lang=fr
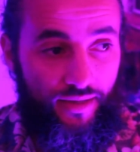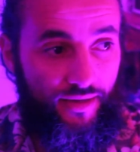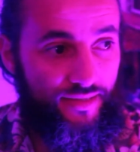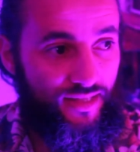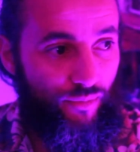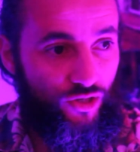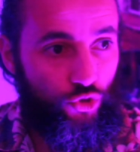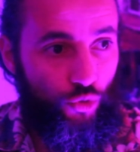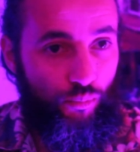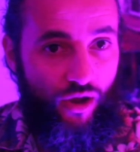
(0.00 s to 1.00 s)
et ça
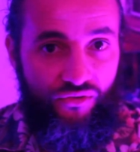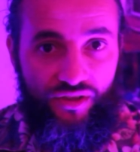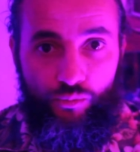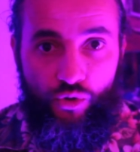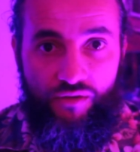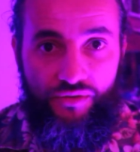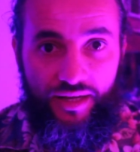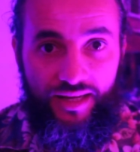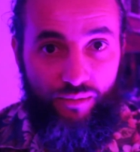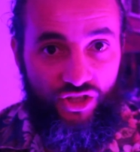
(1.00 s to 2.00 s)
matche parfaitement
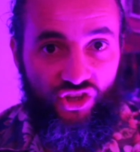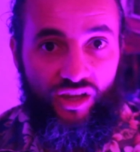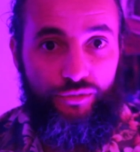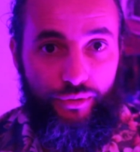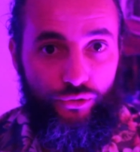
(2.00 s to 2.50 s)
avec l'imagerie HB.